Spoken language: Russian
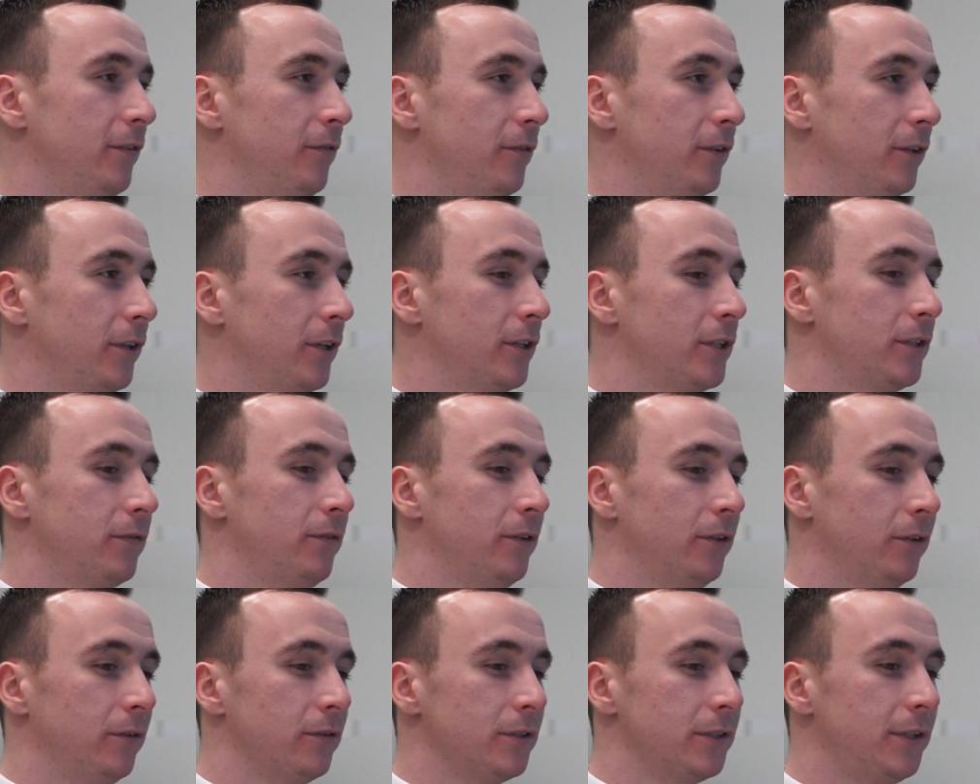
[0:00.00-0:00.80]

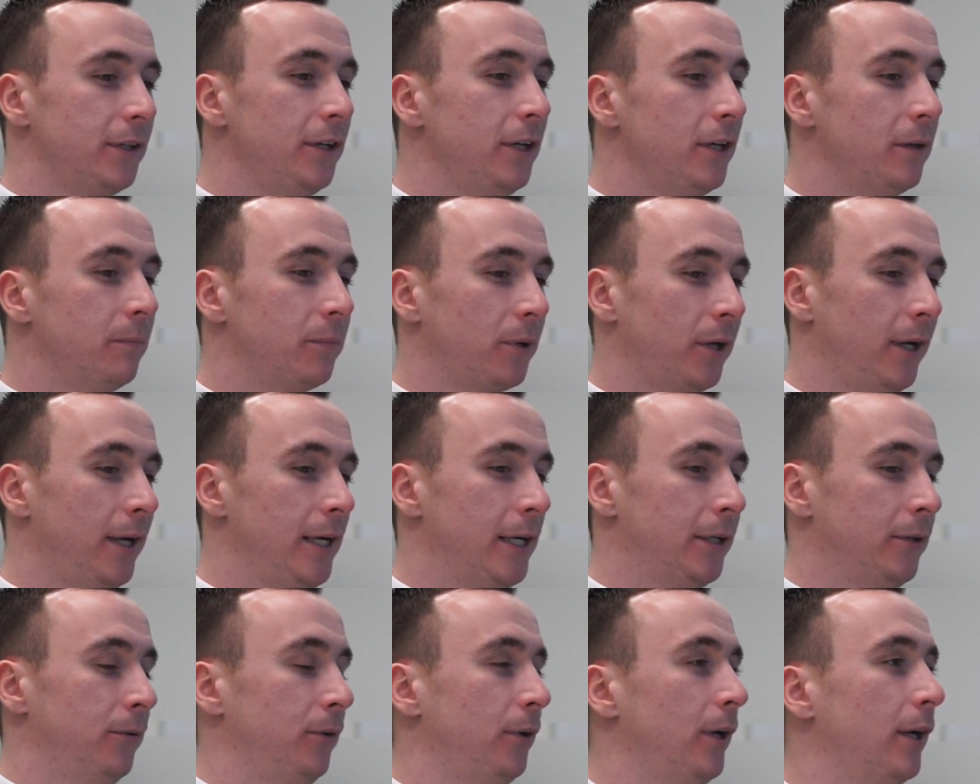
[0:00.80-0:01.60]
финансовой индустрии к
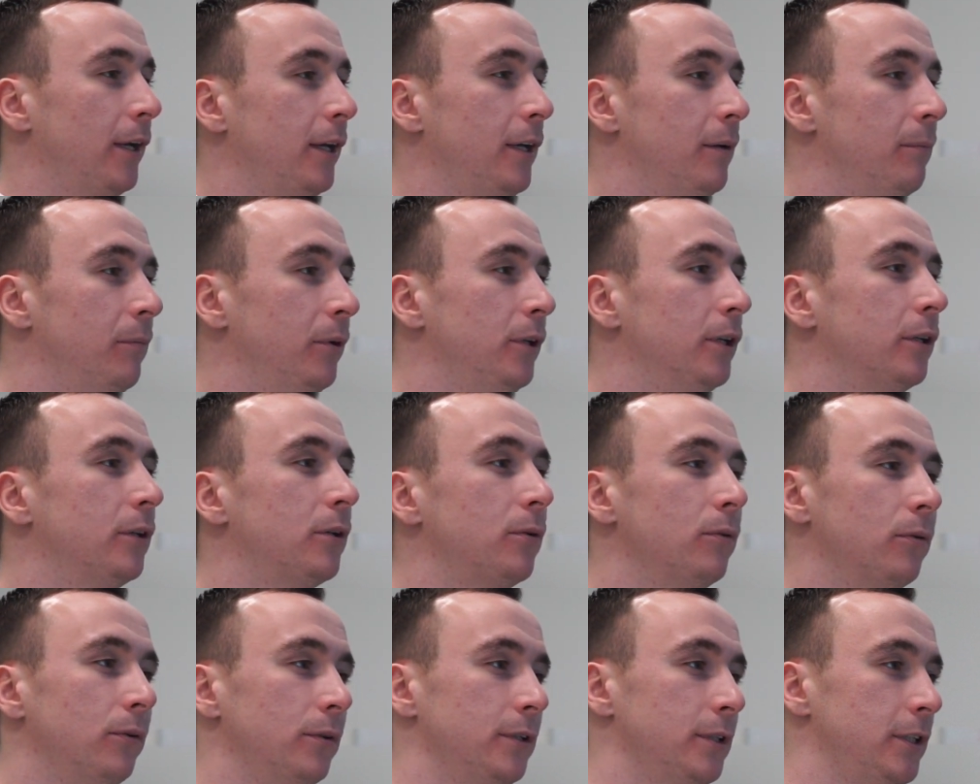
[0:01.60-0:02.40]
проекту, какие
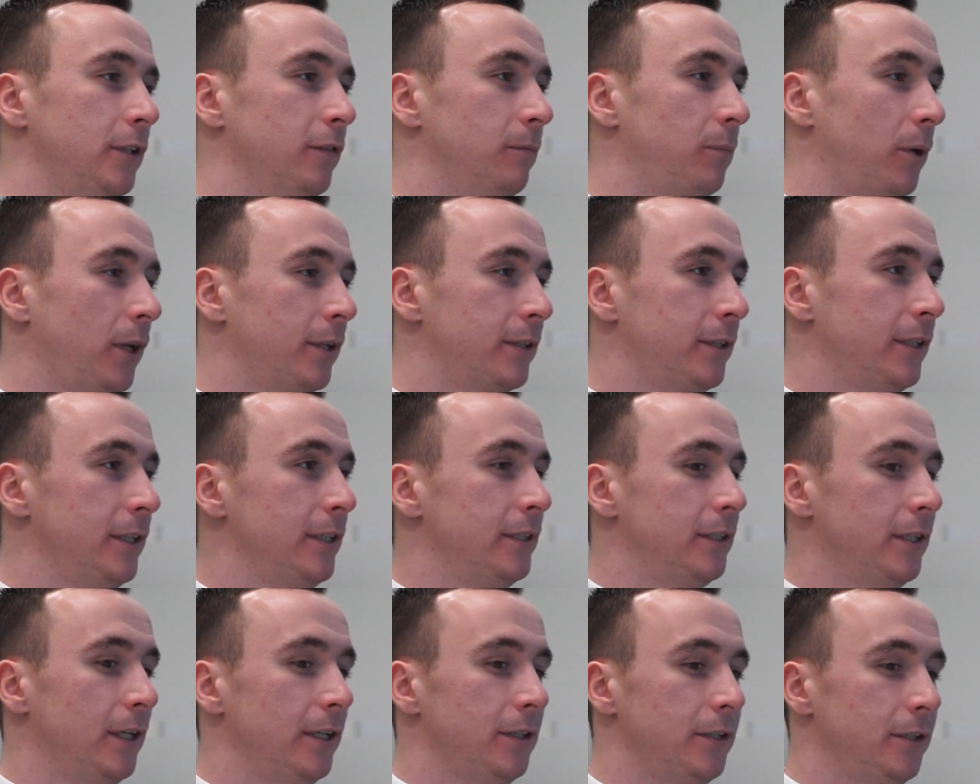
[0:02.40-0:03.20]
были трудности в
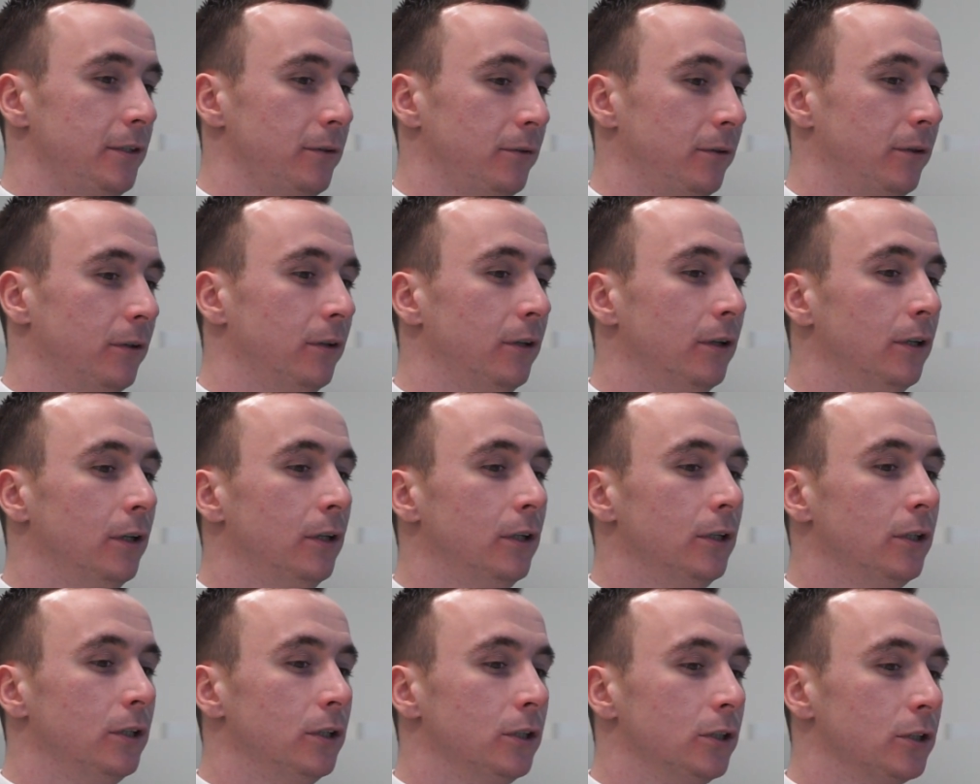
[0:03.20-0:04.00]
процессе ICO,
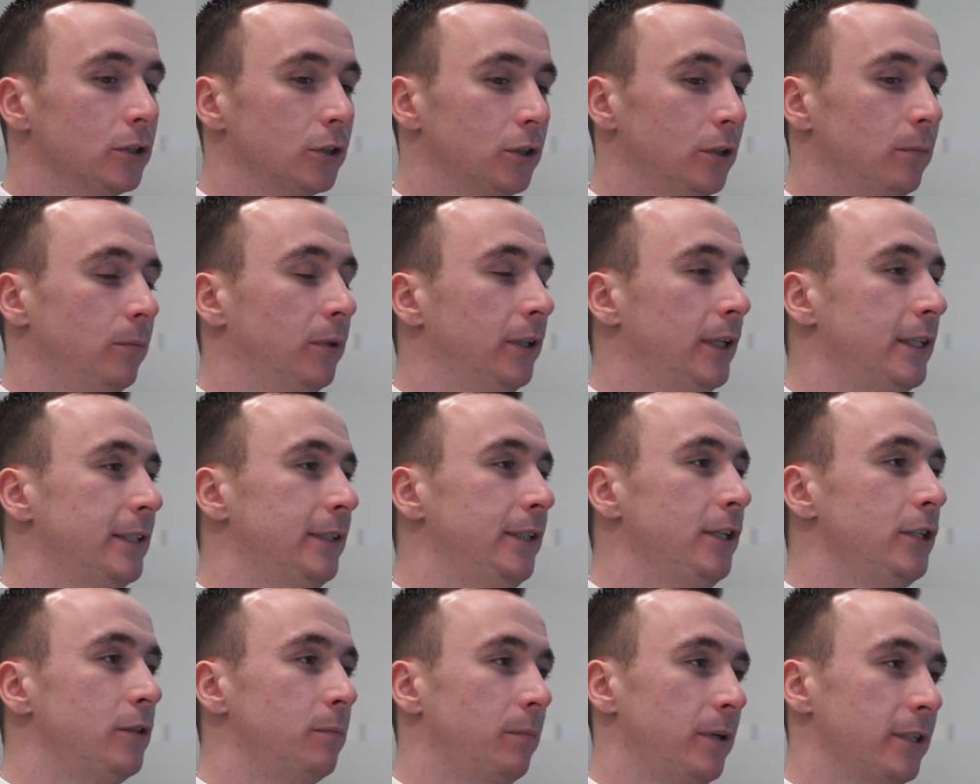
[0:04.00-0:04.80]
чтобы
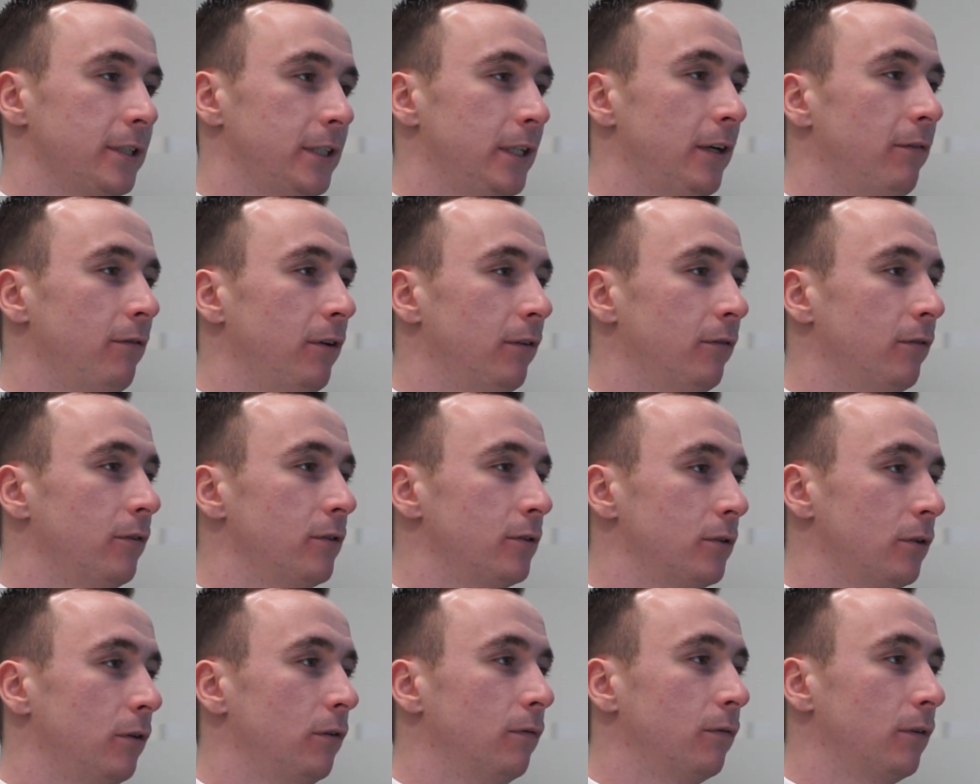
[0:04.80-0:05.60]
достичь
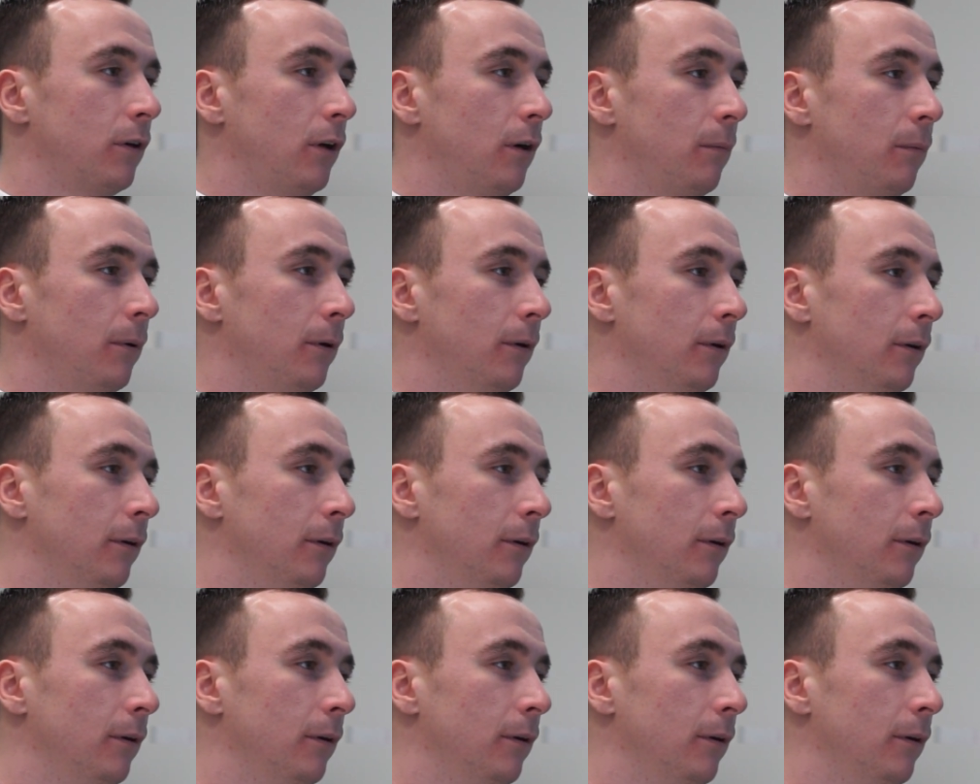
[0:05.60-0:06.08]
поставленного софткап?